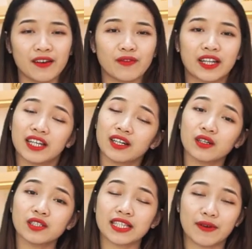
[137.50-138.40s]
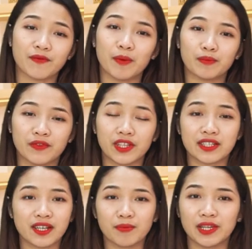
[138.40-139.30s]
Và những sản phẩm
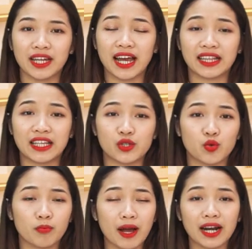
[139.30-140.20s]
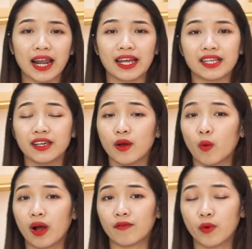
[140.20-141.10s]
từ sâm như thế này thì chúng mang lại những hiệu
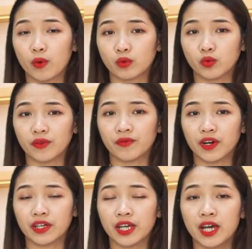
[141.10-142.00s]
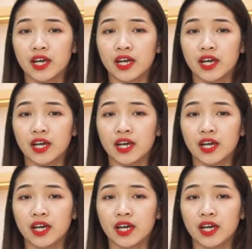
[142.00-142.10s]
quả vô cùng tuyệt vời,